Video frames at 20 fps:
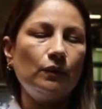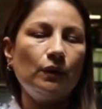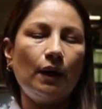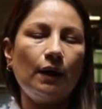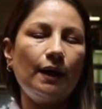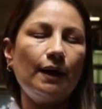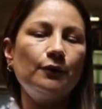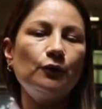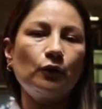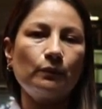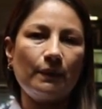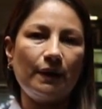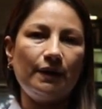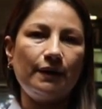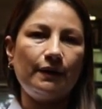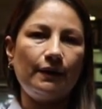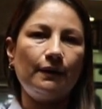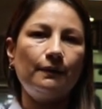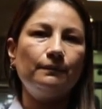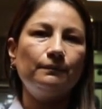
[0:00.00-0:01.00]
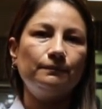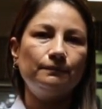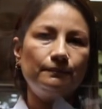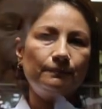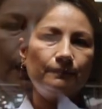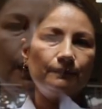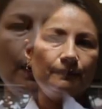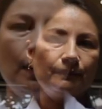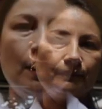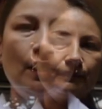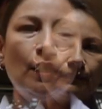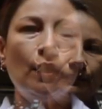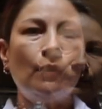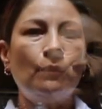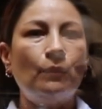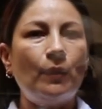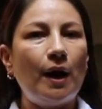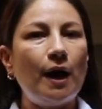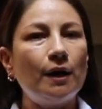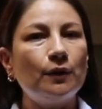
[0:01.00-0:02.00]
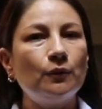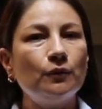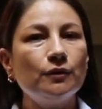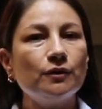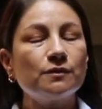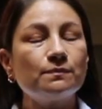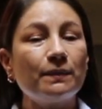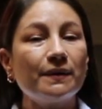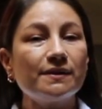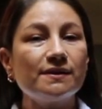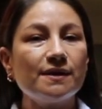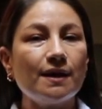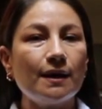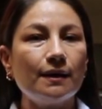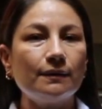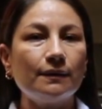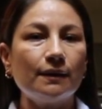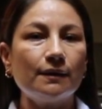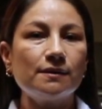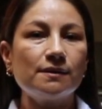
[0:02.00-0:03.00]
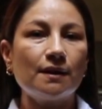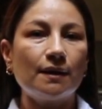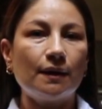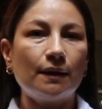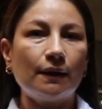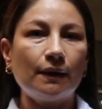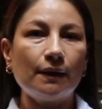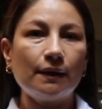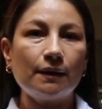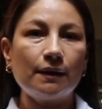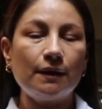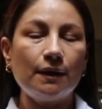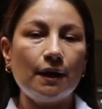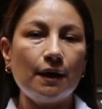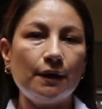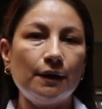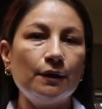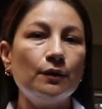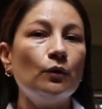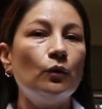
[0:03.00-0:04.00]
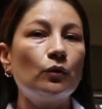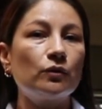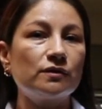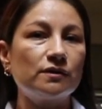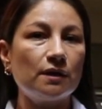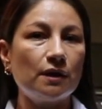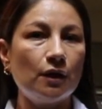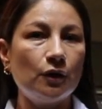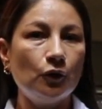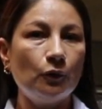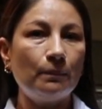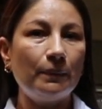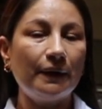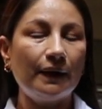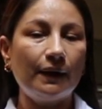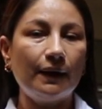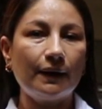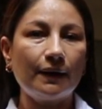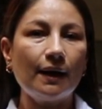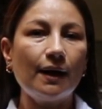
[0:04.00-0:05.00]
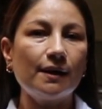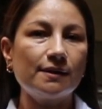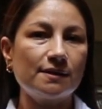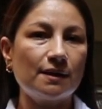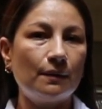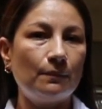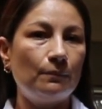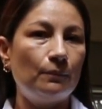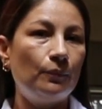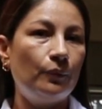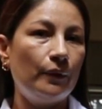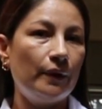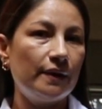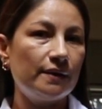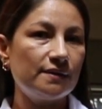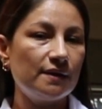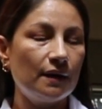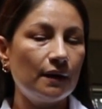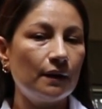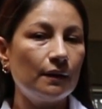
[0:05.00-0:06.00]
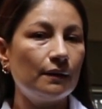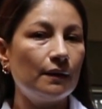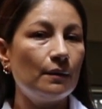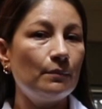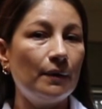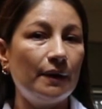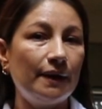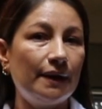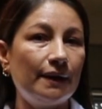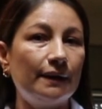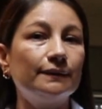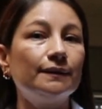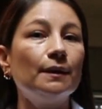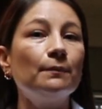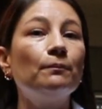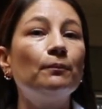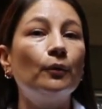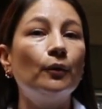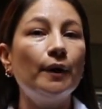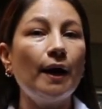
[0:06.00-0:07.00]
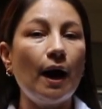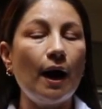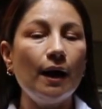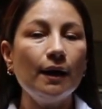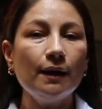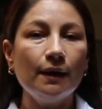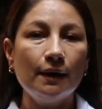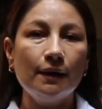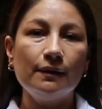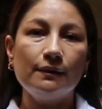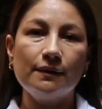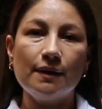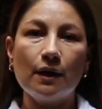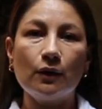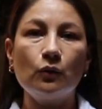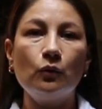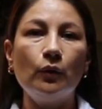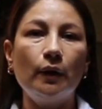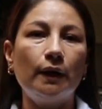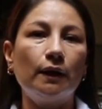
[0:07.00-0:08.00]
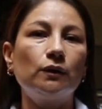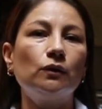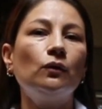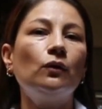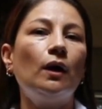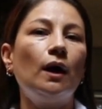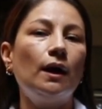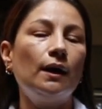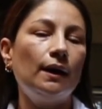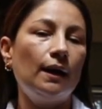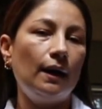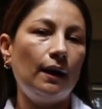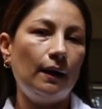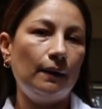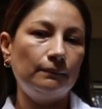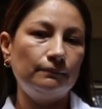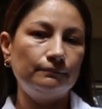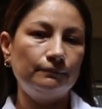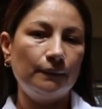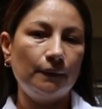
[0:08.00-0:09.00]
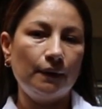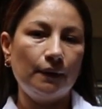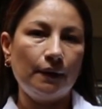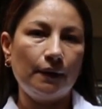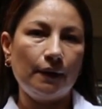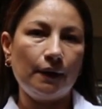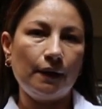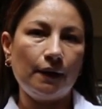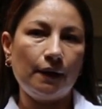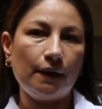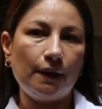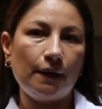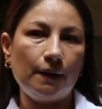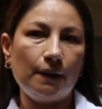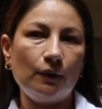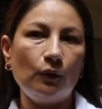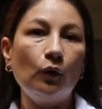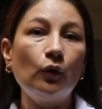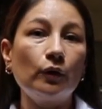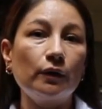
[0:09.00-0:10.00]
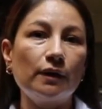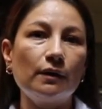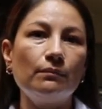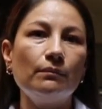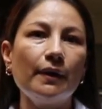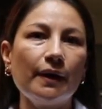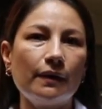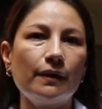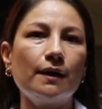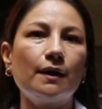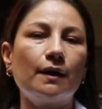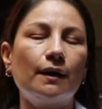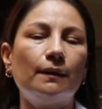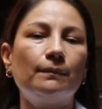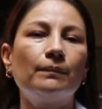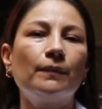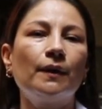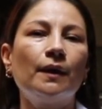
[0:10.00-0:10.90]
a la normalidad. Algunos pacientes requieren oxígeno para la casa, puede ser de manera temporal, de acuerdo a la eh, orden médica.